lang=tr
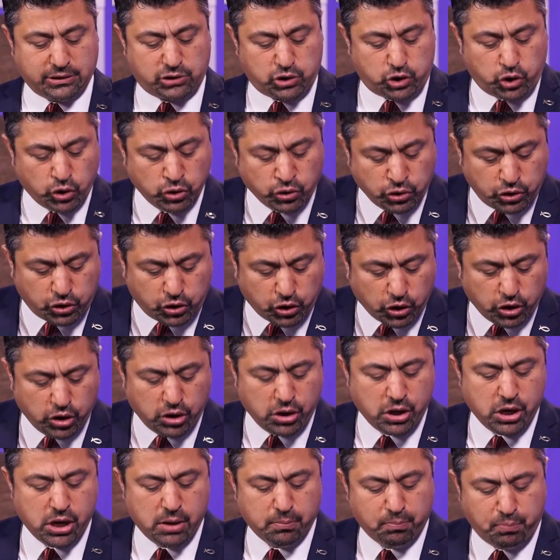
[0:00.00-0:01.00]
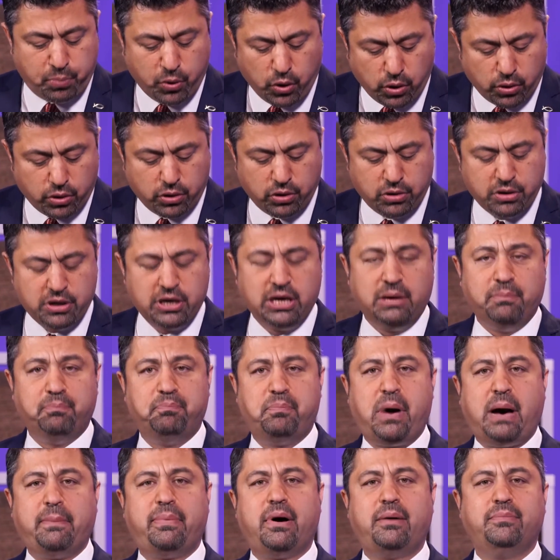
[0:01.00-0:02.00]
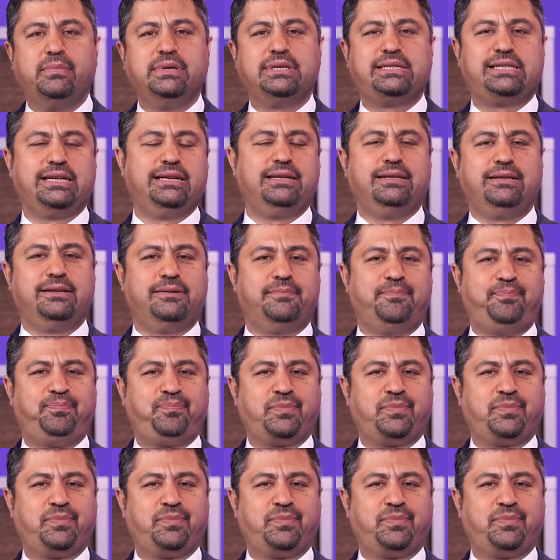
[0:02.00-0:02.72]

Çünkü bu babamızın